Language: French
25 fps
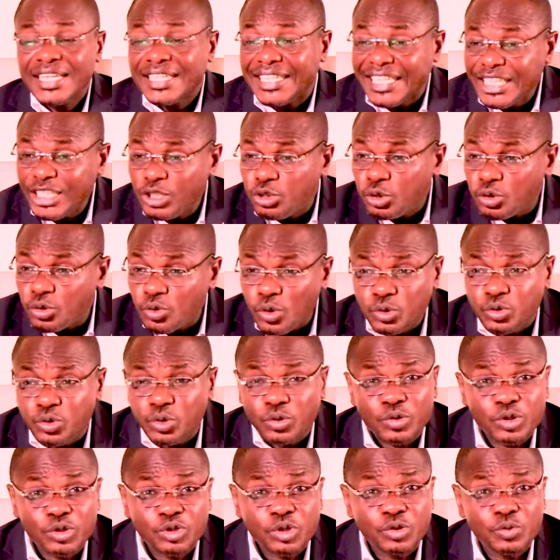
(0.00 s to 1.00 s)
Qui, jusqu'au
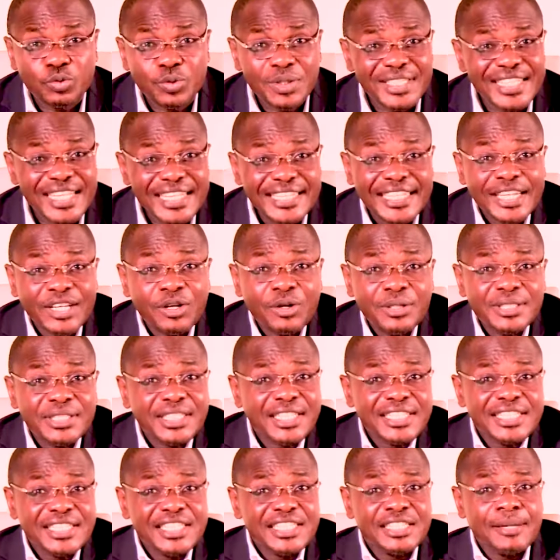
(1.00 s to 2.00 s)
jour d'aujourd'hui, s'interrogent,
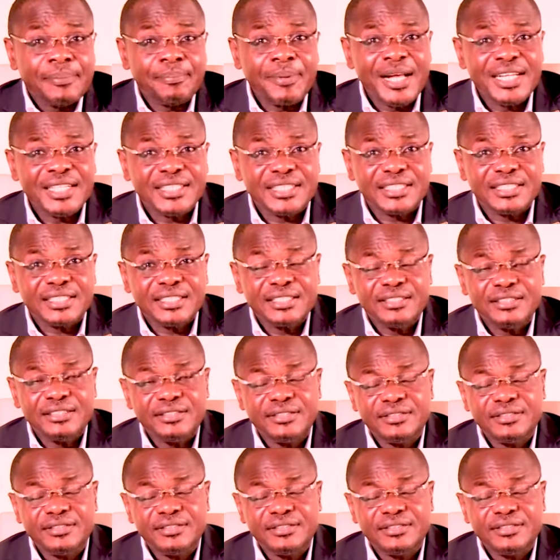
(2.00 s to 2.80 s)
qu'est-ce qui se passe